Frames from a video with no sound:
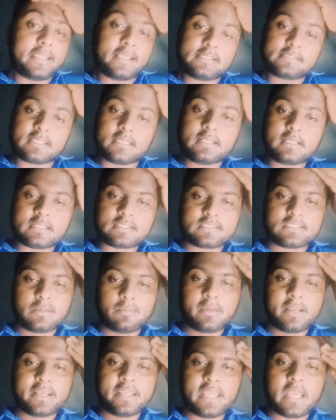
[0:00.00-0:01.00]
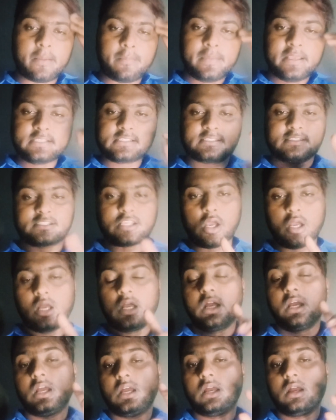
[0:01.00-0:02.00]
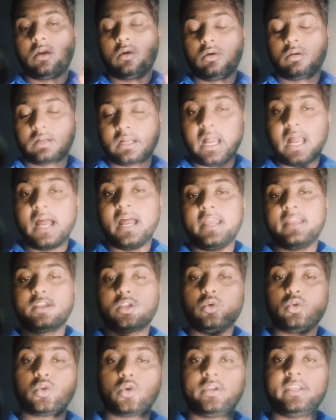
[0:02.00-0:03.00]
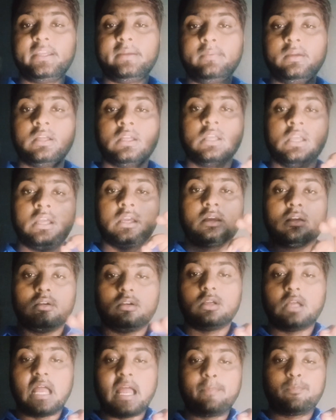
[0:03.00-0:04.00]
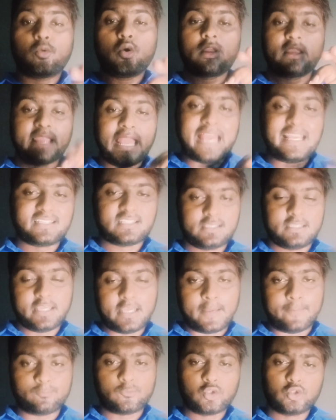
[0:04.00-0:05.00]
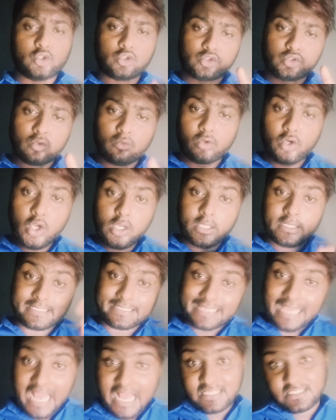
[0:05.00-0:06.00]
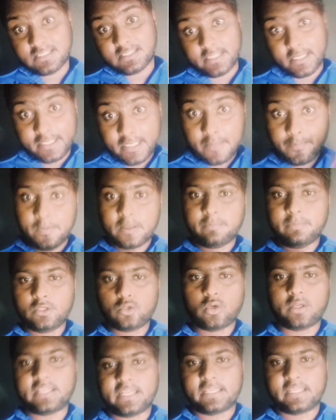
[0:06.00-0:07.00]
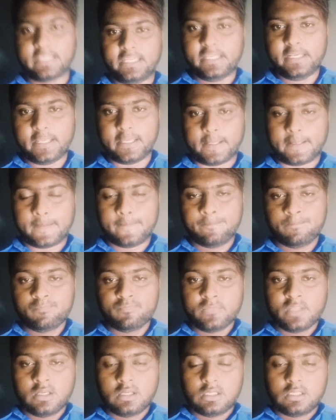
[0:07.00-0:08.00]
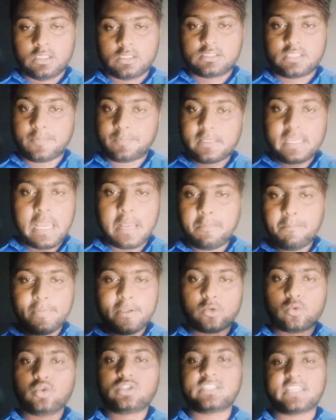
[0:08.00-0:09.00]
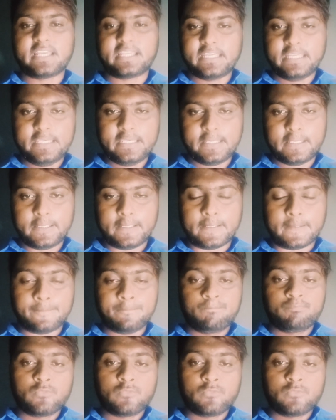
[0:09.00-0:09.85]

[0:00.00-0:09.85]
नहीं सर कस्टमर ने हमें स, आ, कहा है कि उन्होंने आ, आपको कैश दिया तो दोस्तों वो लोग कैश देने पर भी इनको यकीन है जबकि हम पे कुछ यकीन नहीं है